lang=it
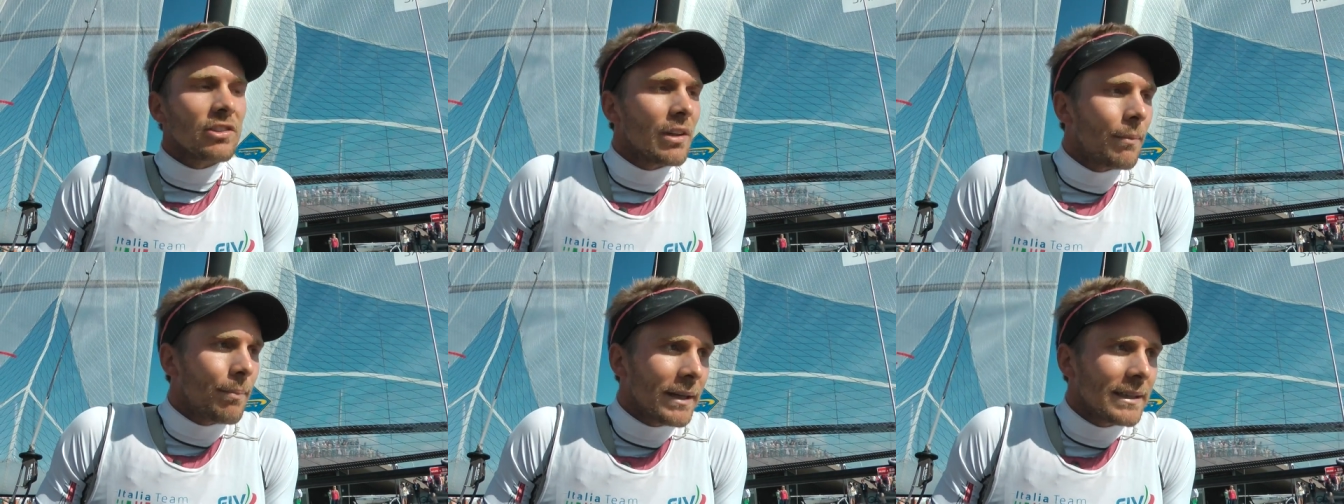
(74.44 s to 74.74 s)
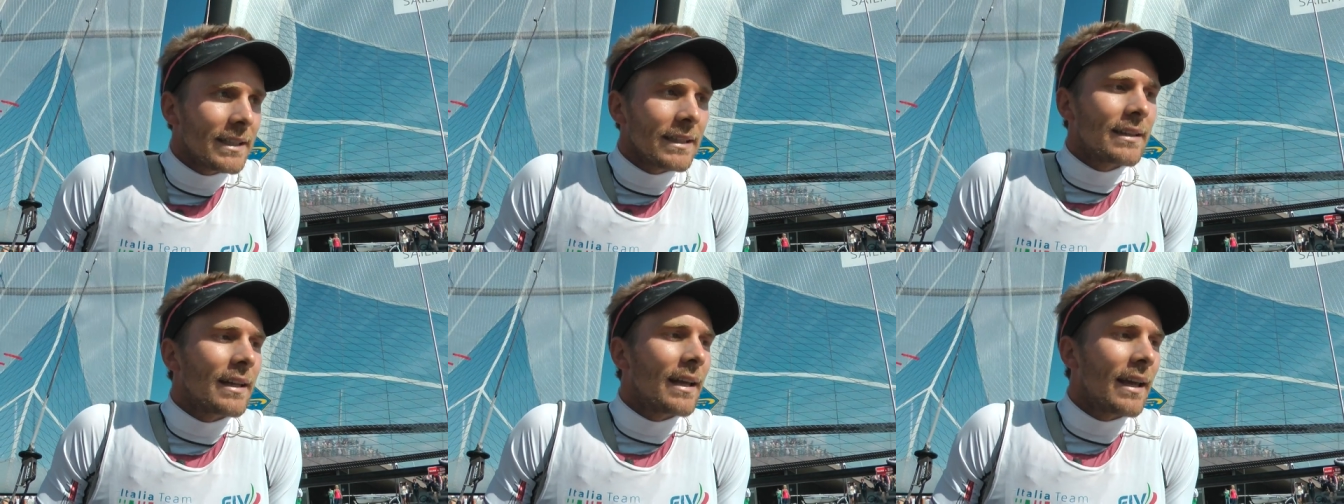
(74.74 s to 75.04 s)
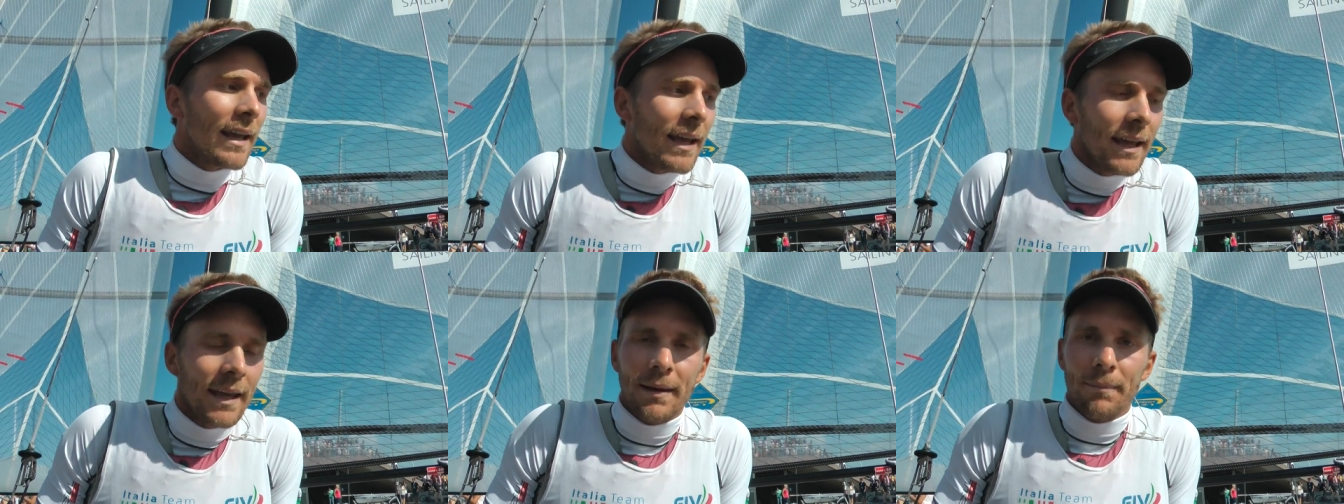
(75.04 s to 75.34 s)
siamo
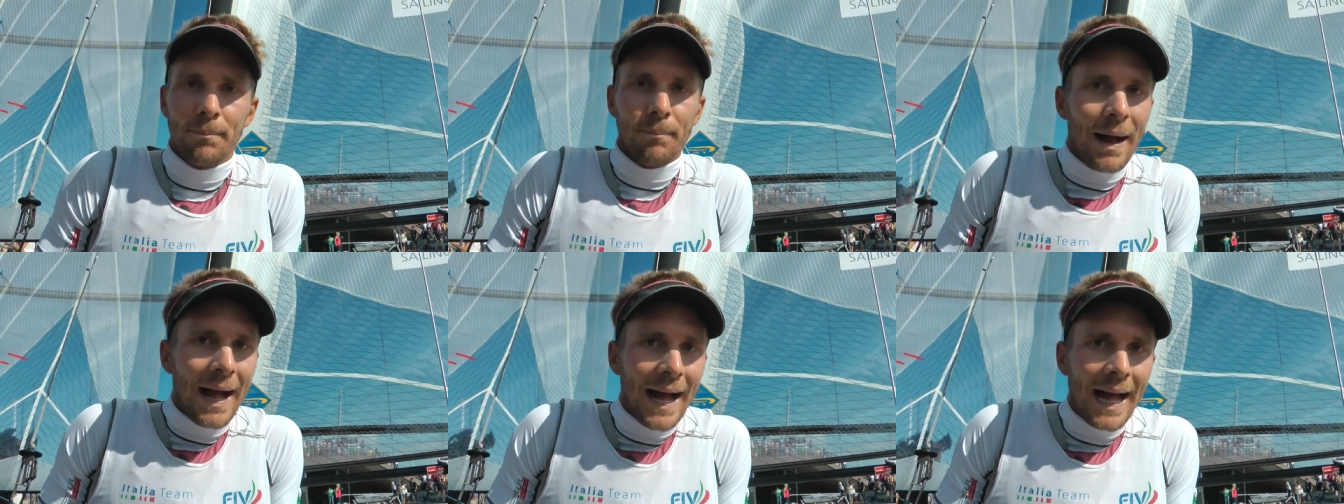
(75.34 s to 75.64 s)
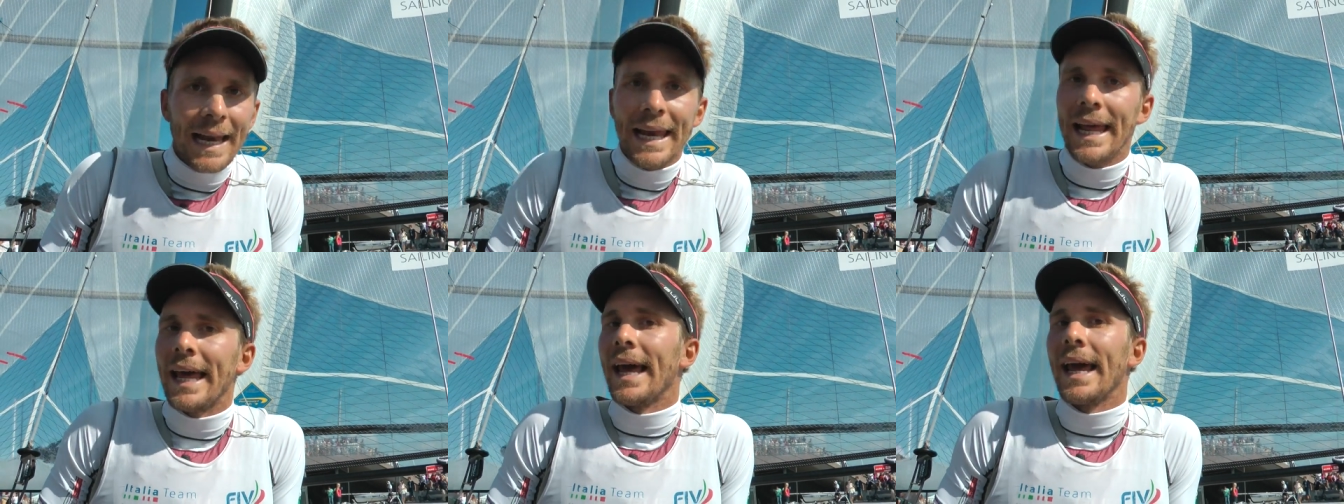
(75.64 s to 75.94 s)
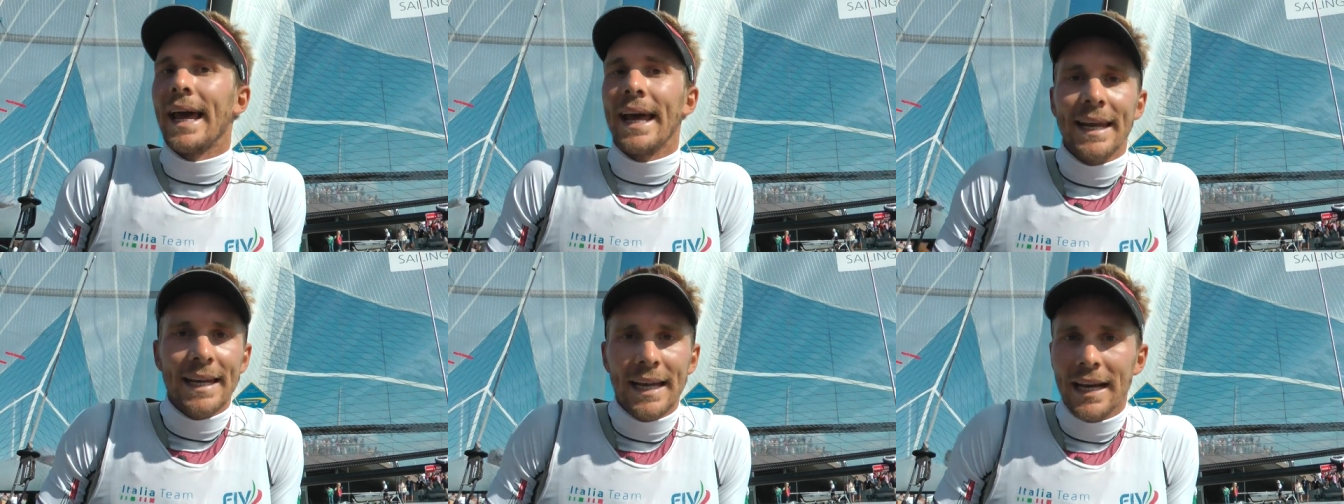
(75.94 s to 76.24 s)
partiti
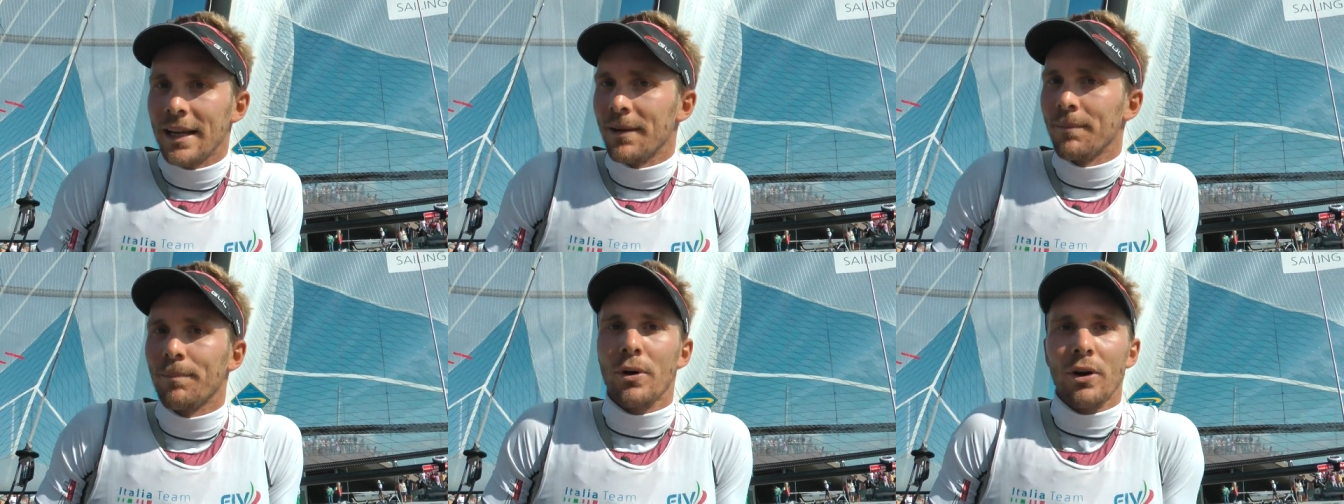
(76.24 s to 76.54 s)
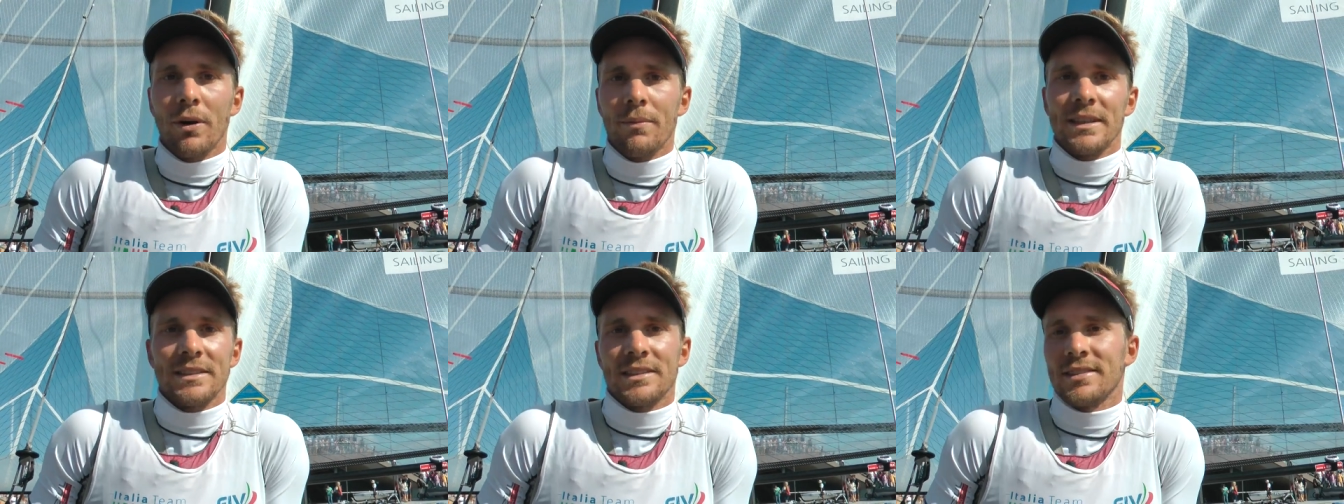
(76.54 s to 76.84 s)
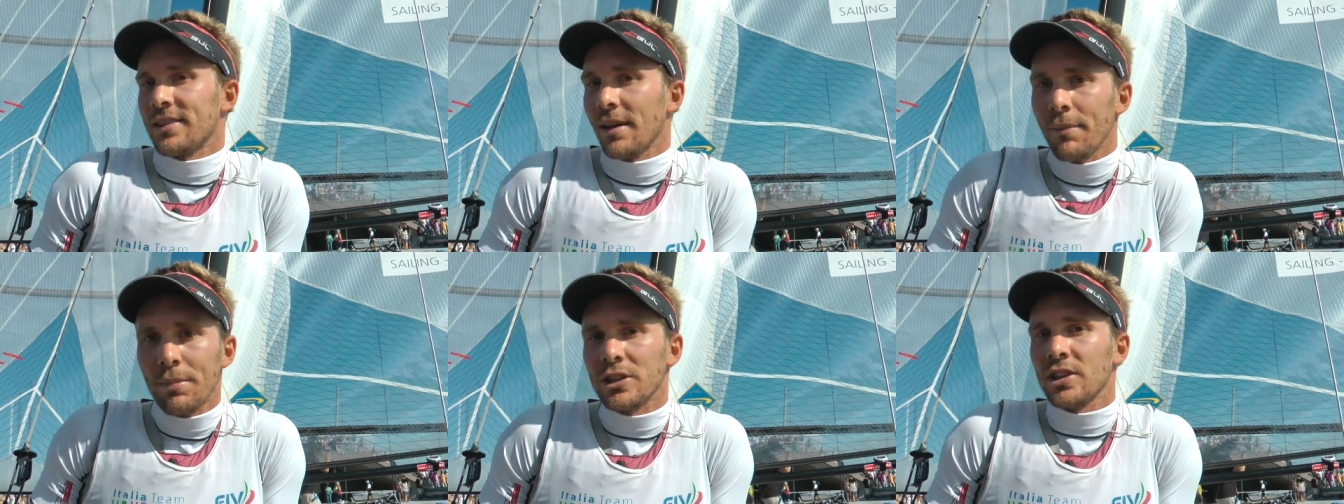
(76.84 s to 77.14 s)
male, da lì in poi abbiamo
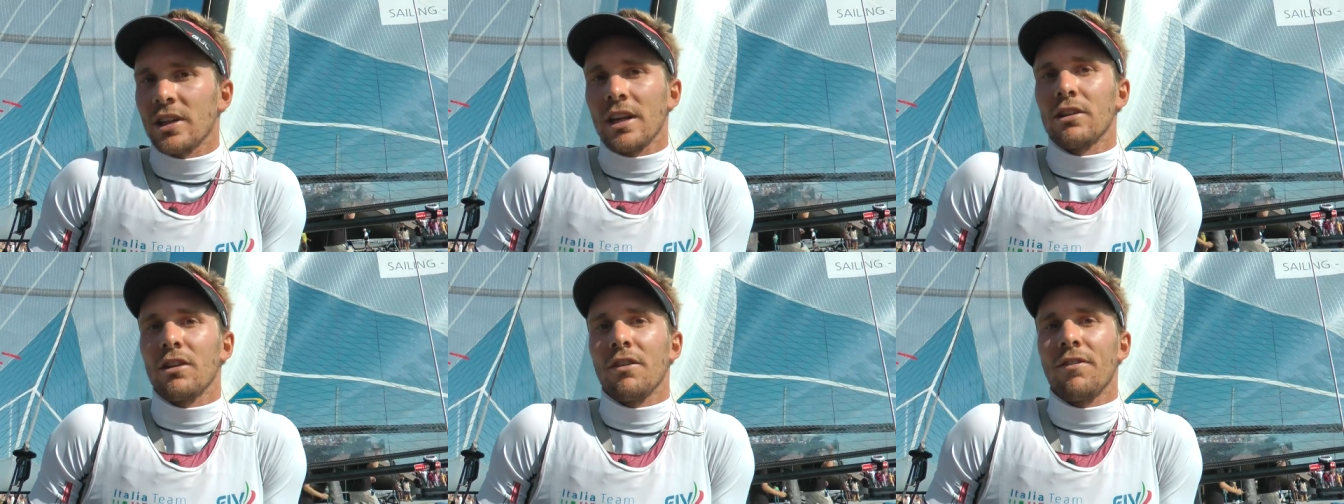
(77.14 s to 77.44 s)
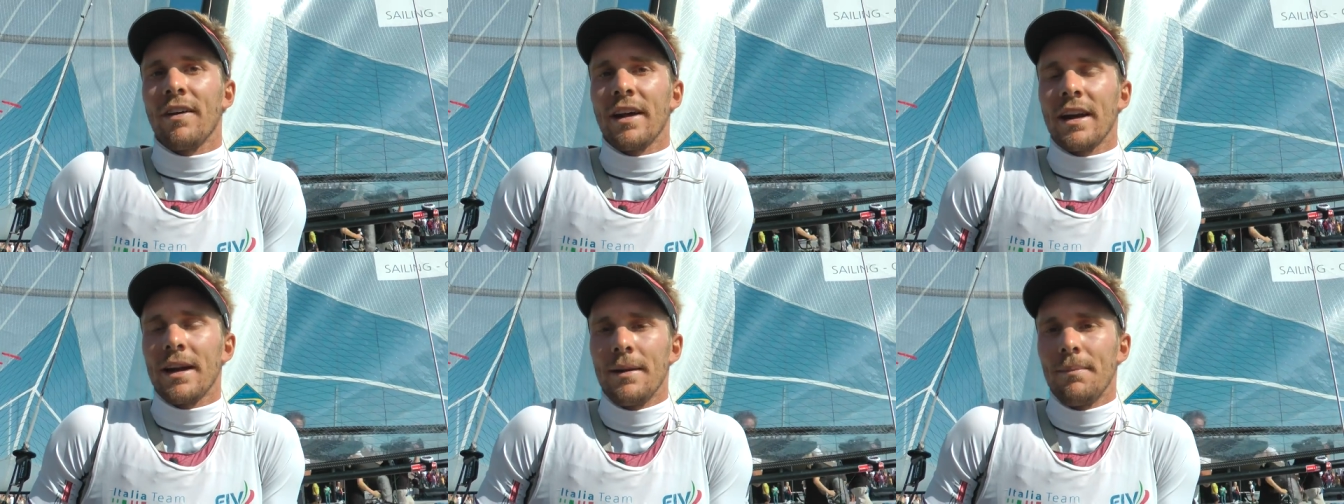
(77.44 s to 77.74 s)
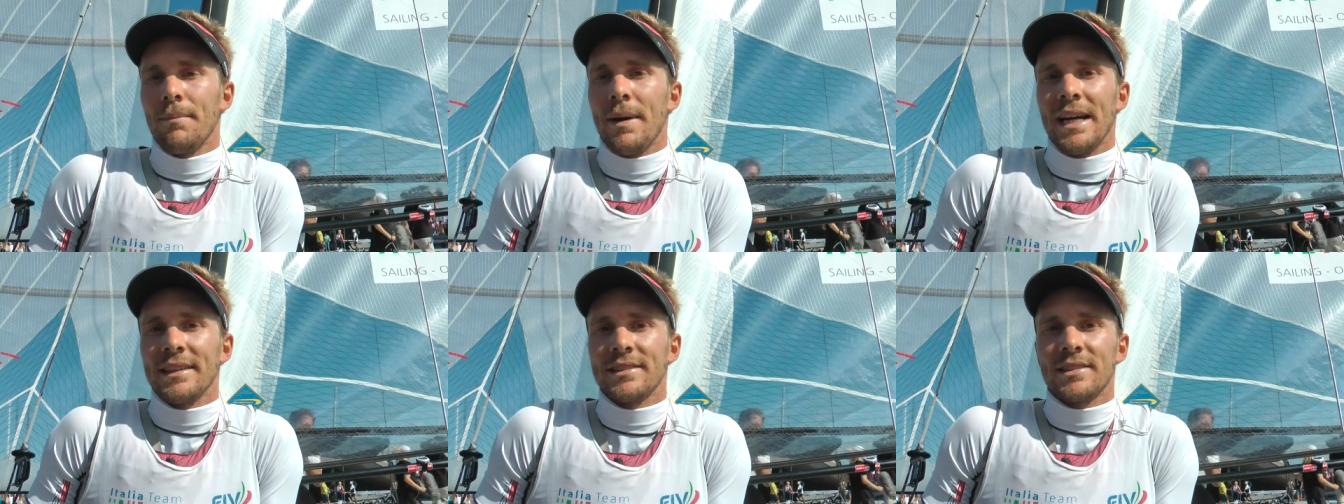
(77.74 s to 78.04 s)
sempre cercato di fare il
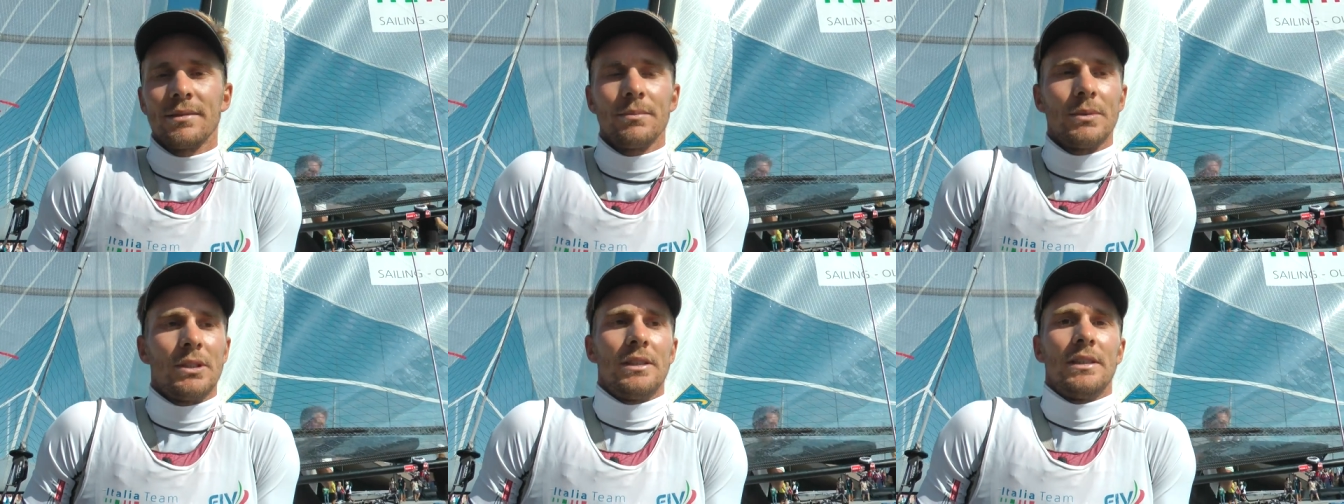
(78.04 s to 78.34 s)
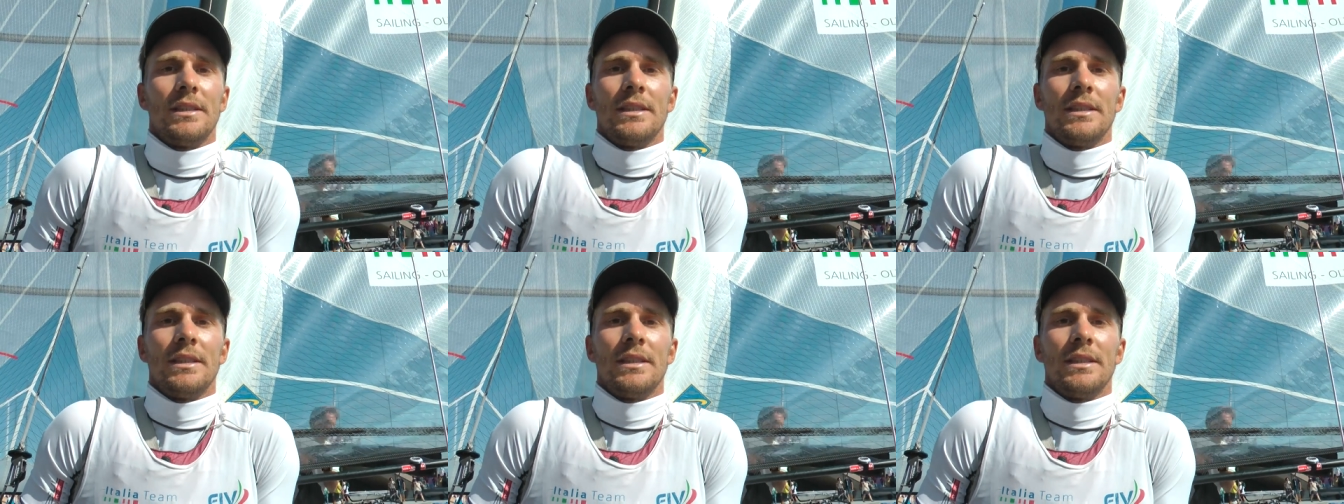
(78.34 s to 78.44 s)
massimo,